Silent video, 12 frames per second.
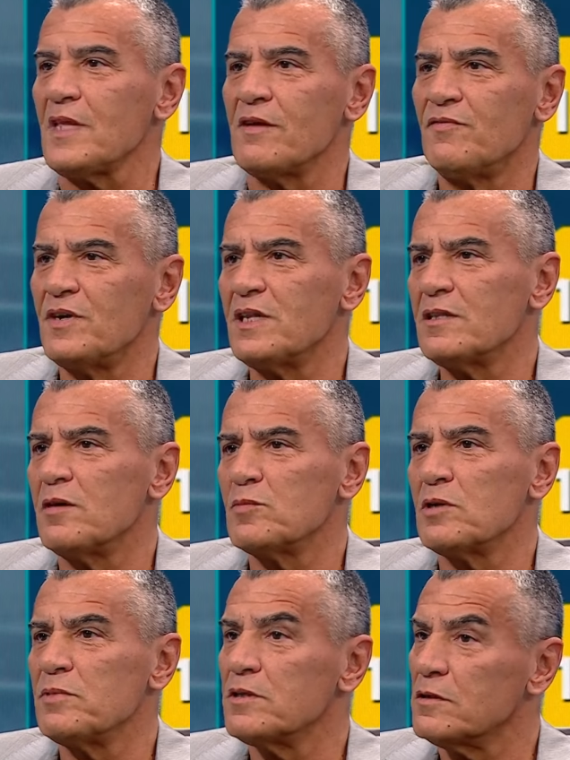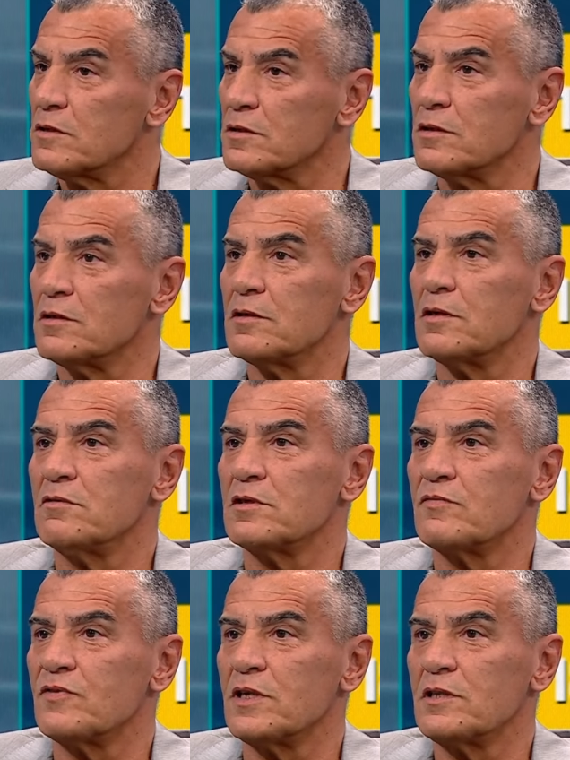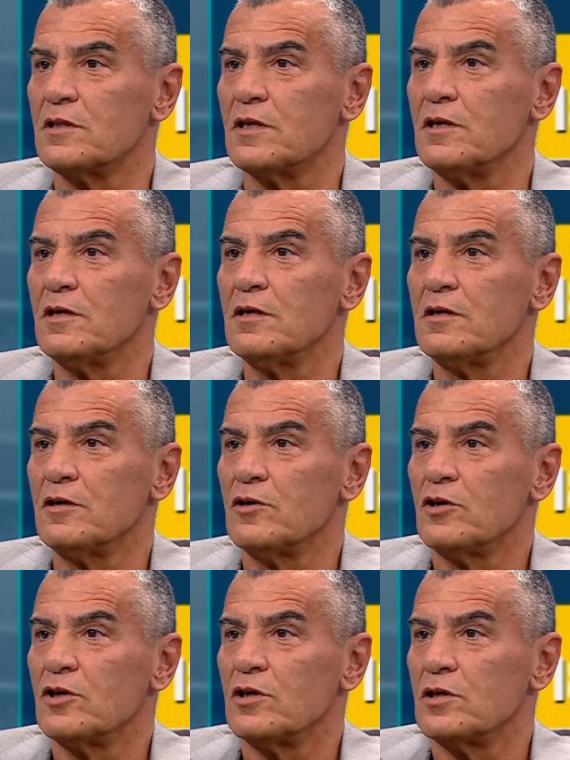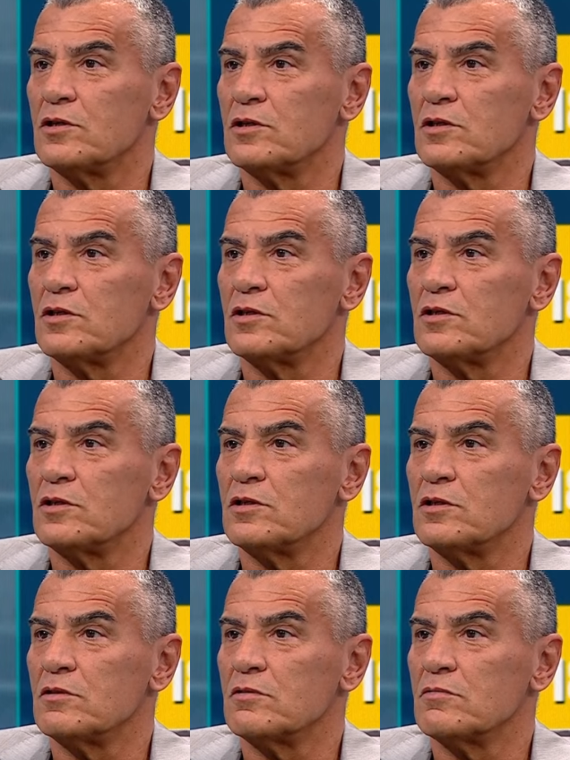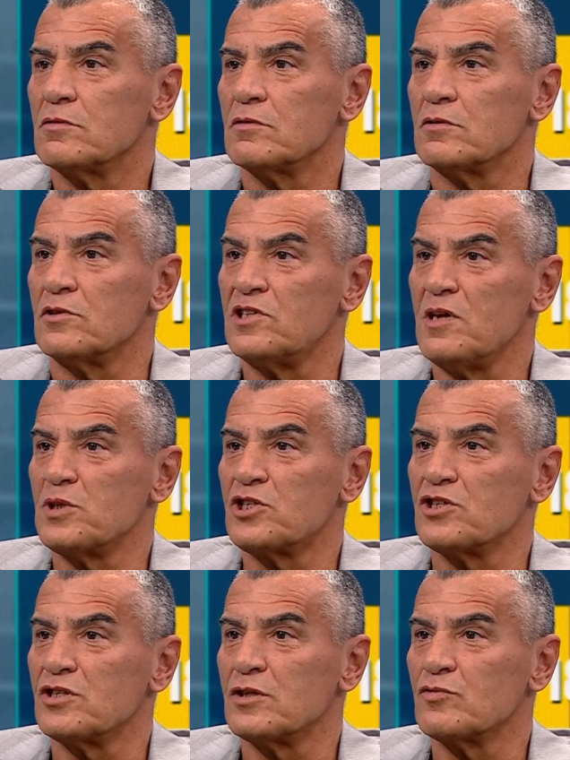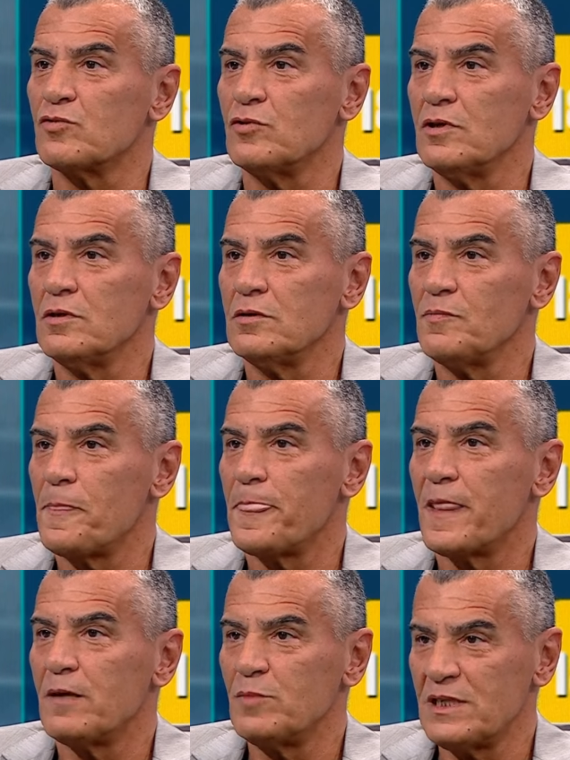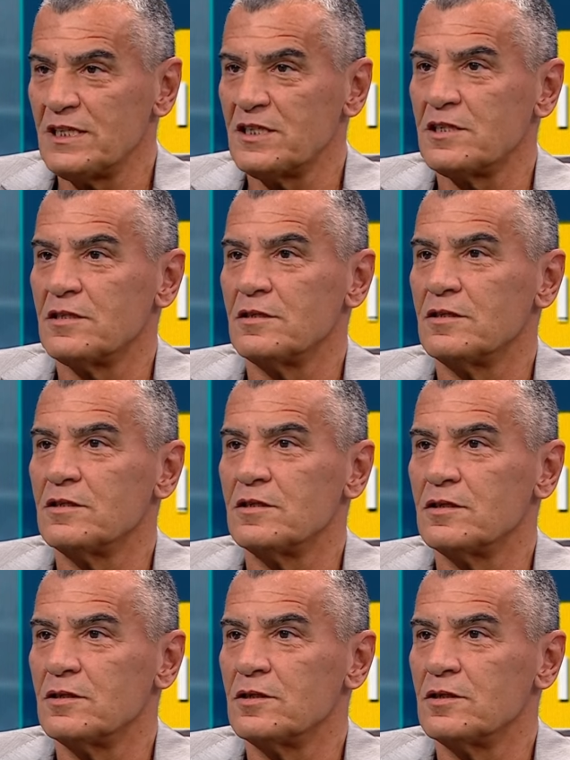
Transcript: Fred Damrabat, e, evet Fred de e, Rize maçından sonra biraz e,